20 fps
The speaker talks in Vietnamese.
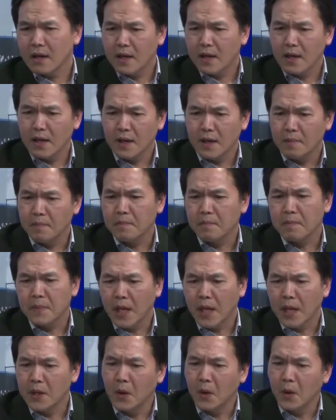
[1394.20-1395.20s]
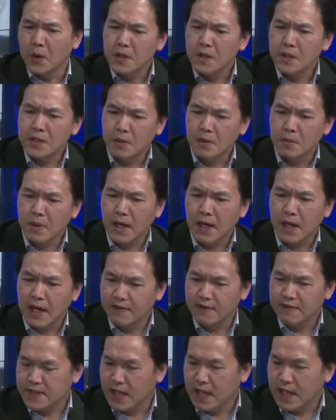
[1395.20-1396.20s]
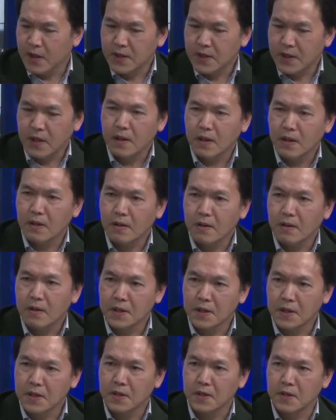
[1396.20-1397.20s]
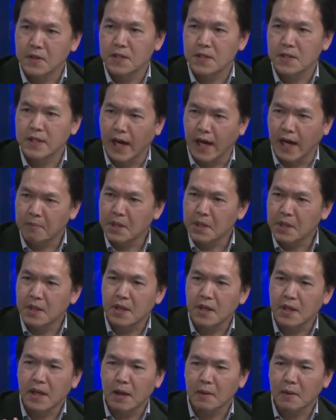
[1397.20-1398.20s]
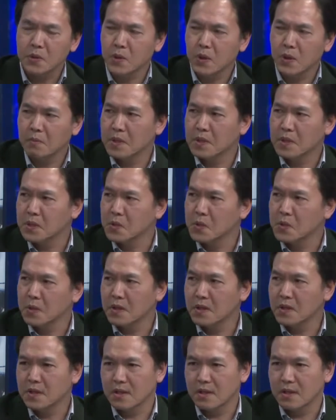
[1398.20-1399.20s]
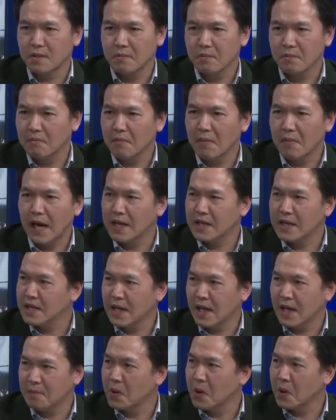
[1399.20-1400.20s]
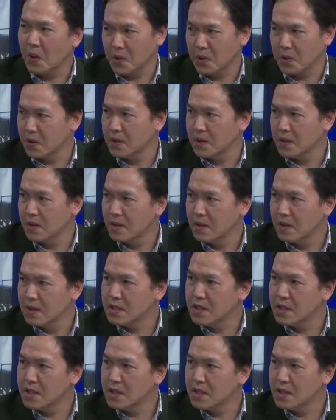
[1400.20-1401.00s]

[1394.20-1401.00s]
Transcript: cái um, thay đổi trong cái lifestyle đó thường thường nó chỉ giảm được cái áp suất mình xuống cái chừng 3 tới 5 độ thôi yeah.